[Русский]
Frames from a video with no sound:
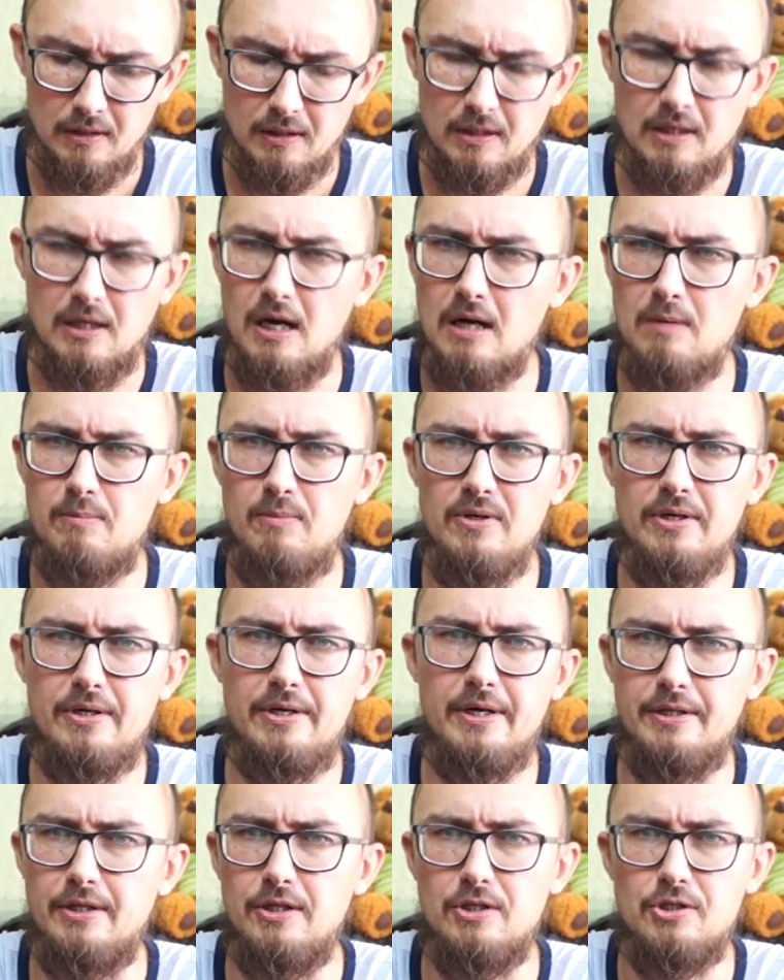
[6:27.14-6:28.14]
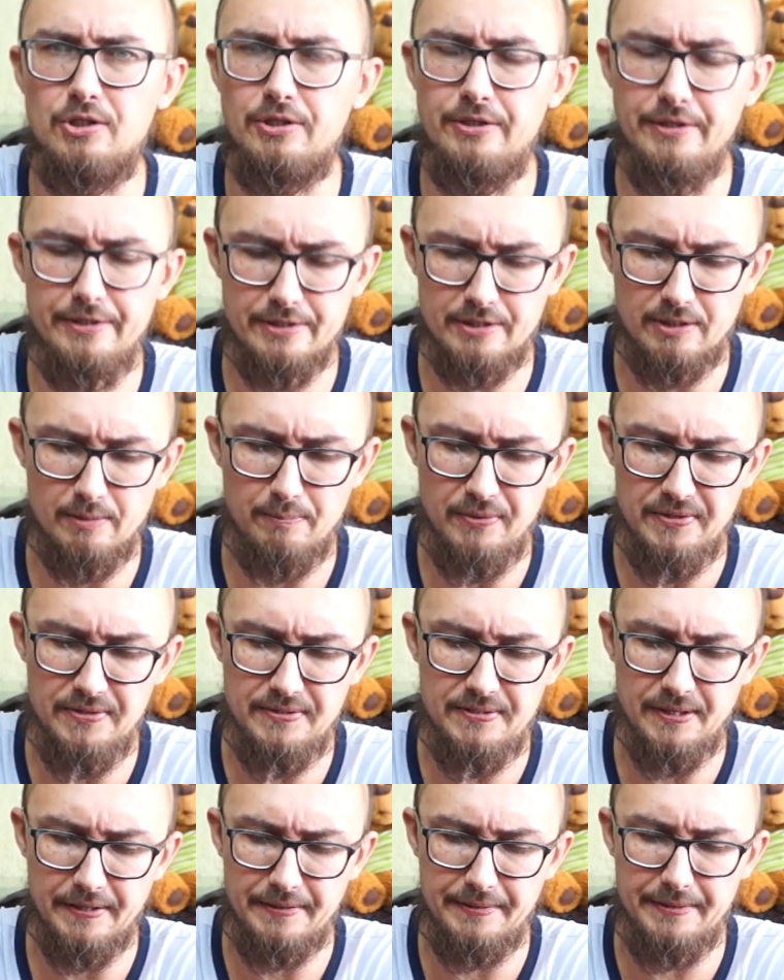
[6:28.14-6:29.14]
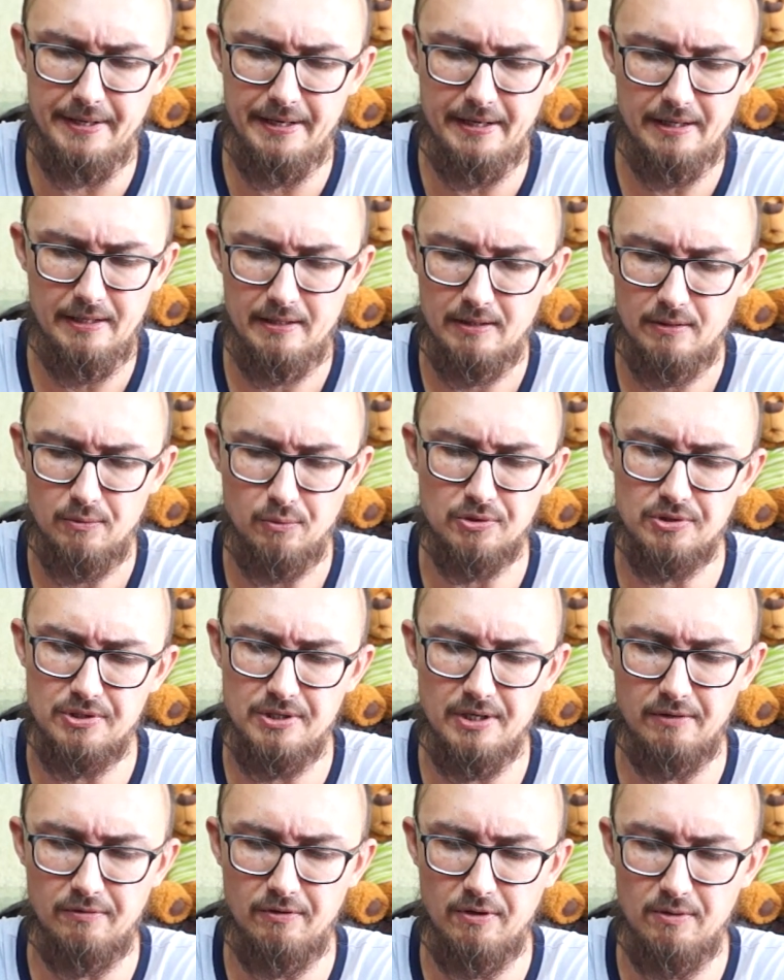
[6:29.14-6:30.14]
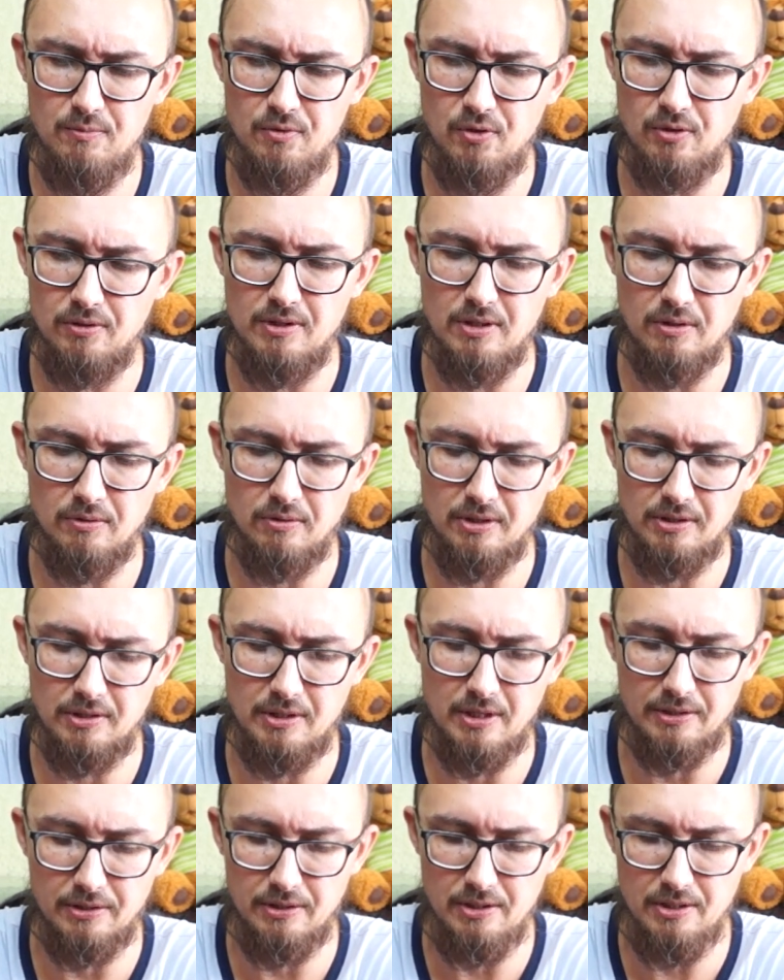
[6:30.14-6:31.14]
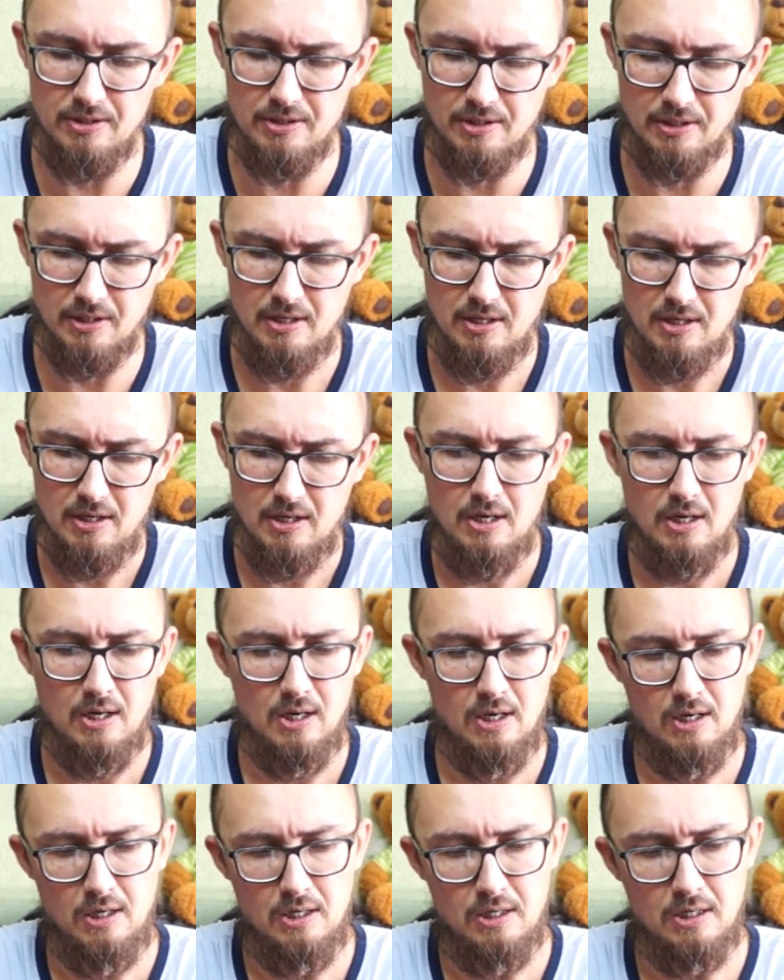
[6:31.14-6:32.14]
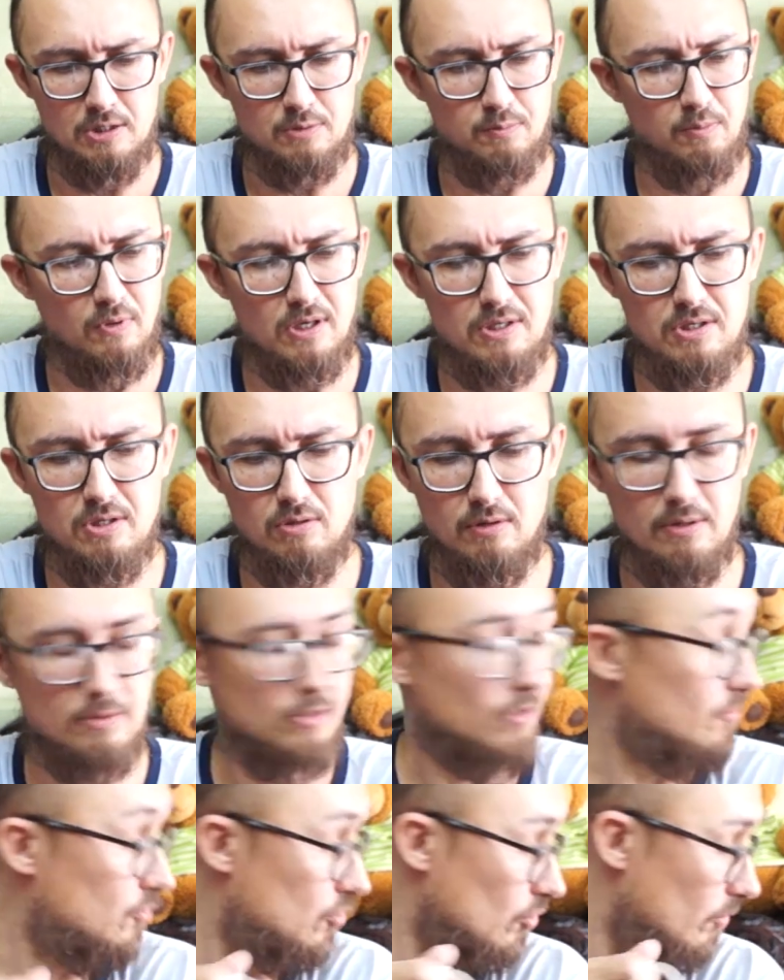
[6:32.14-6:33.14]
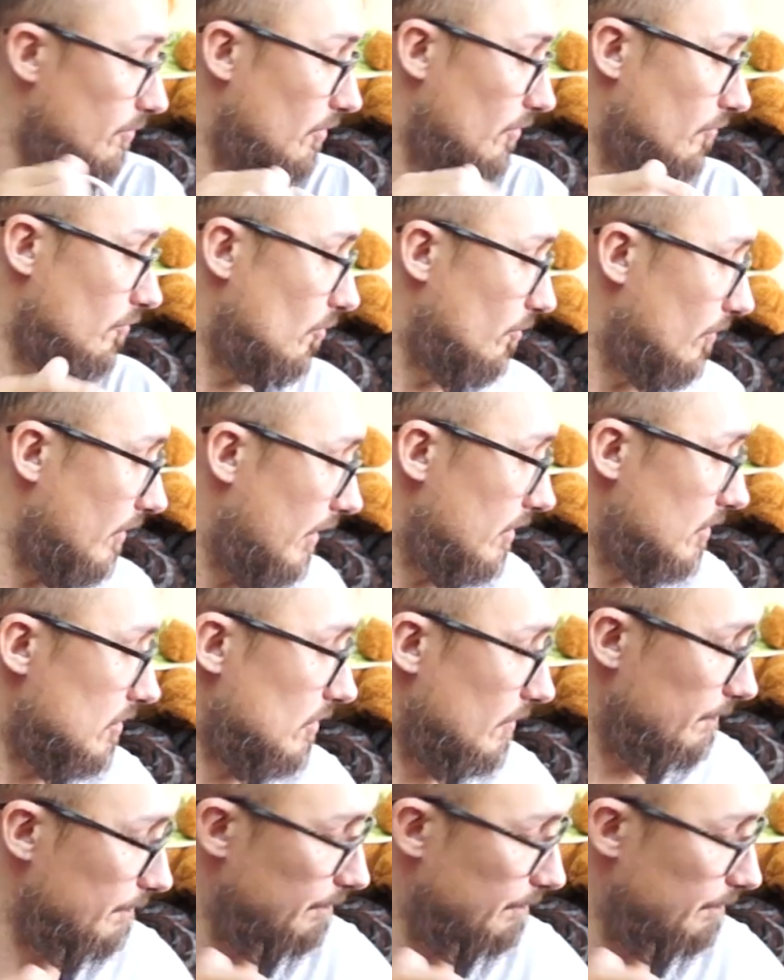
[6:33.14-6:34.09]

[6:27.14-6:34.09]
как бы не Canon 450D, вот с тех времен я вот этот картридер эксплуатирую, вообще все мне в нем нравится.